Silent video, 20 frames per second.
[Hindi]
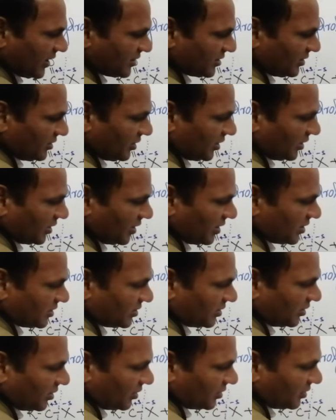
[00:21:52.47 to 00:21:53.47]
एसिटिक
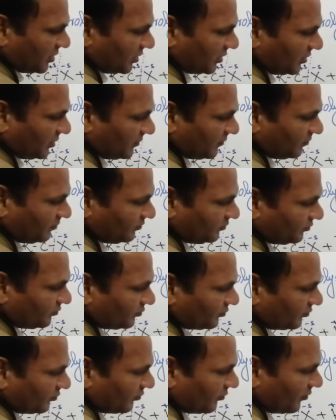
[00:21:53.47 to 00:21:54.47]
एसिड आ जाएगी
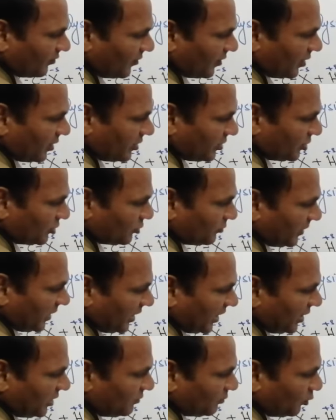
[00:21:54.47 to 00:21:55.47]
ये जो मैं
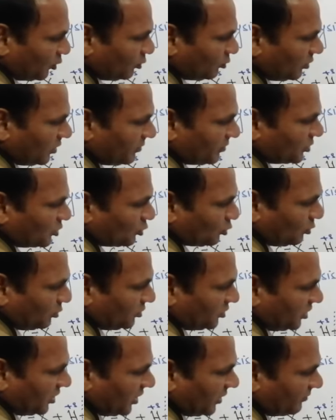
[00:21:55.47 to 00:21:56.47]
लाइन बोलूंगा बच्चों
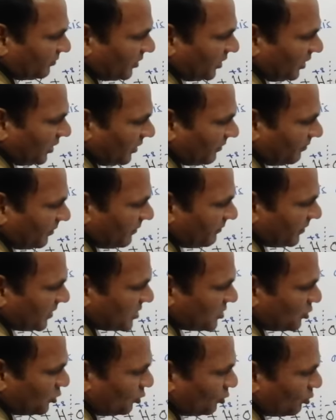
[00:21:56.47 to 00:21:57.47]
ये आपने अपने
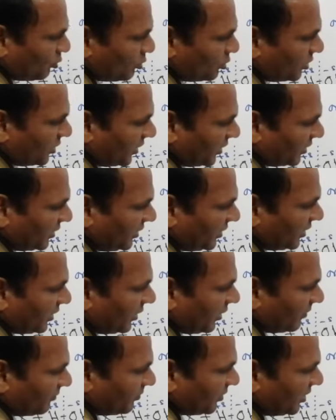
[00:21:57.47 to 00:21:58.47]
पास नोट करनी है
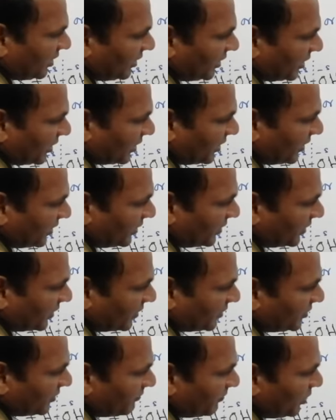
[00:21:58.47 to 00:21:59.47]
आपने लिख लेनी है
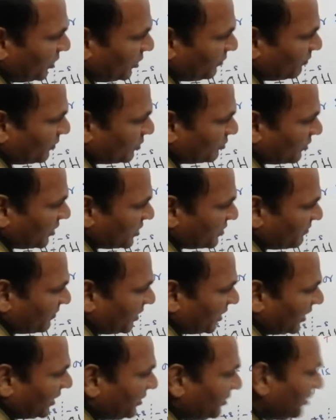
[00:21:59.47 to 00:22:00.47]
ये मल्टीपल चॉइस में
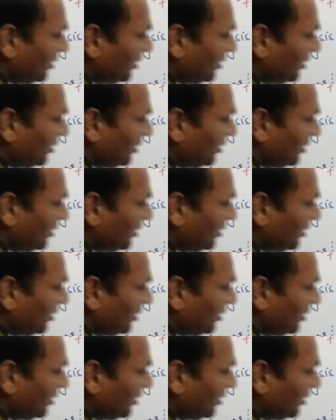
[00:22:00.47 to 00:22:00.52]
लाइन